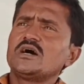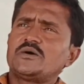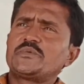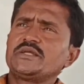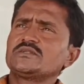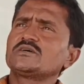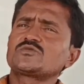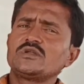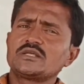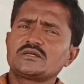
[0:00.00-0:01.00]
அப்படின்னு தான்
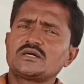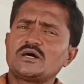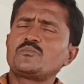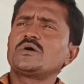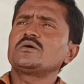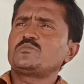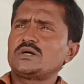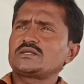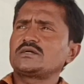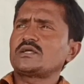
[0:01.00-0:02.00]
சொல்லியிருக்காங்க அப்போ
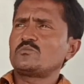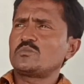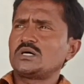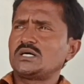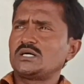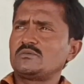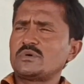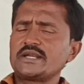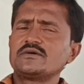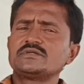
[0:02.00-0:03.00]
பாருங்கள் நம்ம
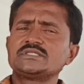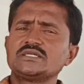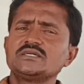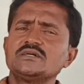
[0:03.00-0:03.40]
மண் வந்து